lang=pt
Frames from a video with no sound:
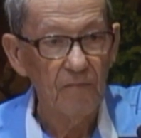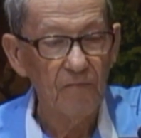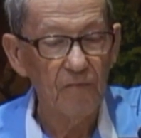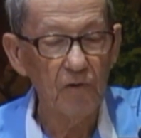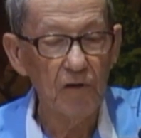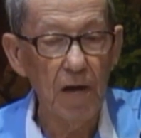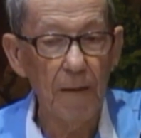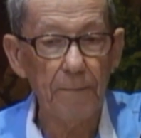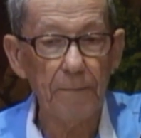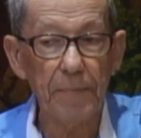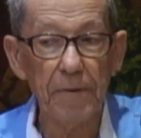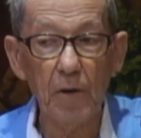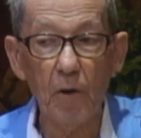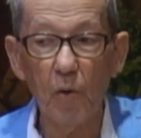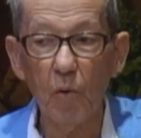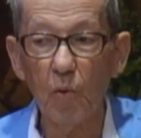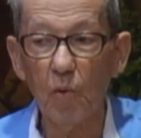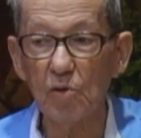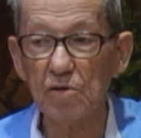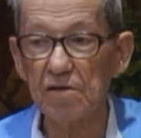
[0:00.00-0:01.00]
Foi a
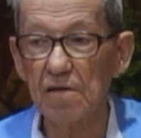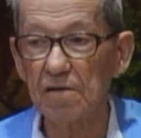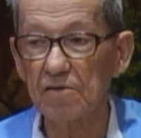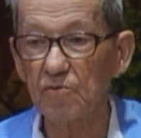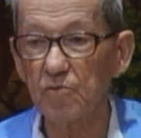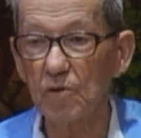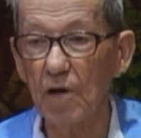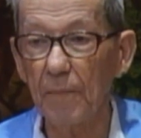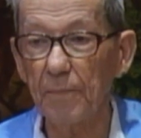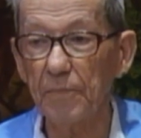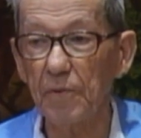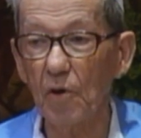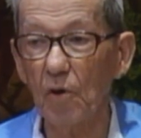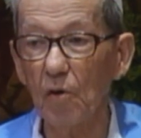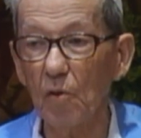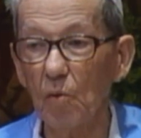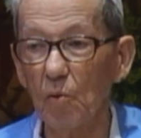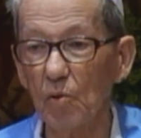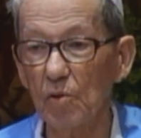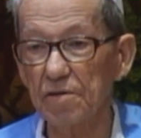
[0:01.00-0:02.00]
pior coisa, ele disse, foi a
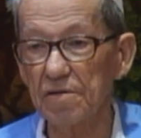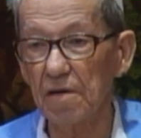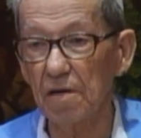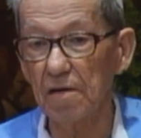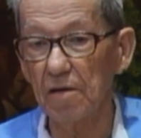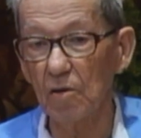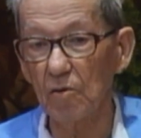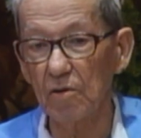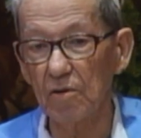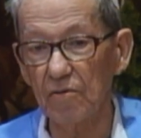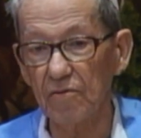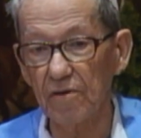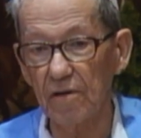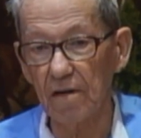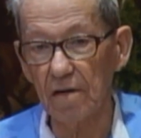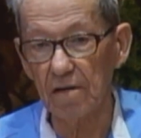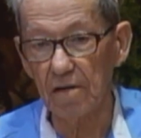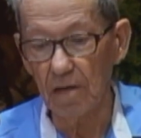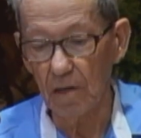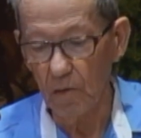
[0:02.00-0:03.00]
pior coisa eu
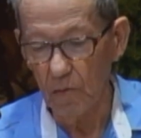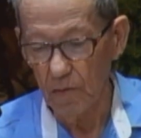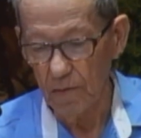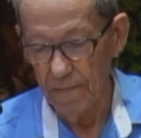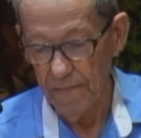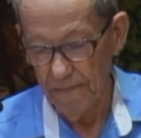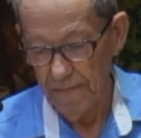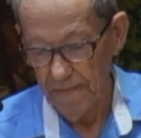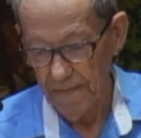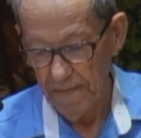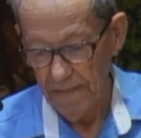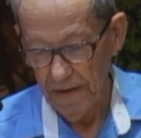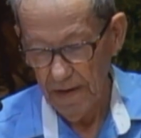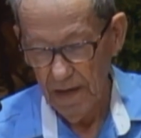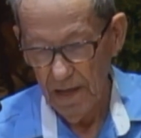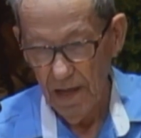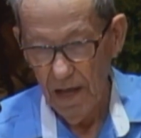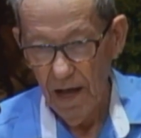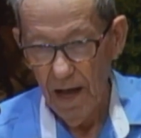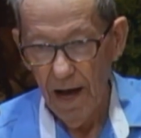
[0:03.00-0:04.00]
dizer aquilo.
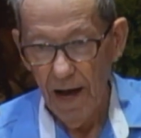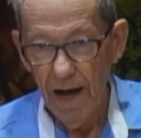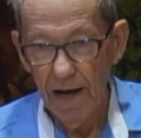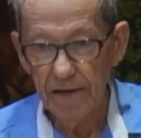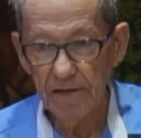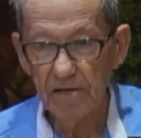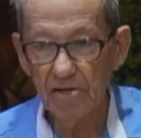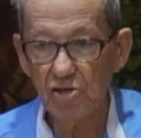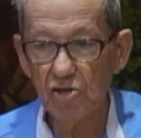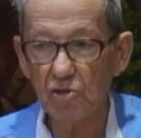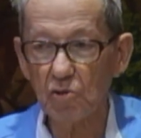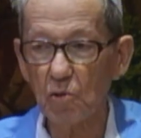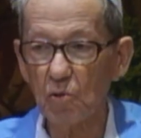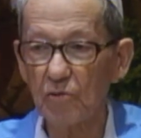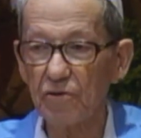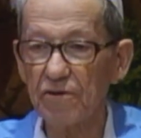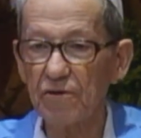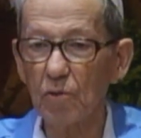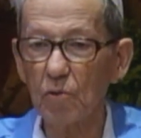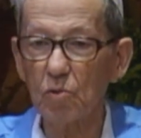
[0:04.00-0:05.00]
Aí
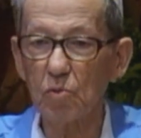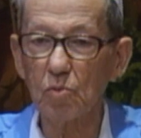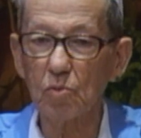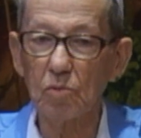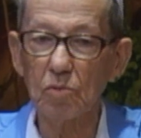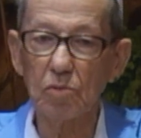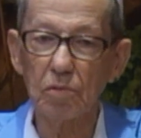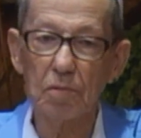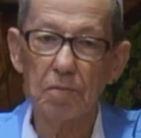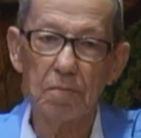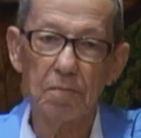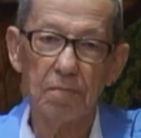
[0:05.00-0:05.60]
distorceu tudo.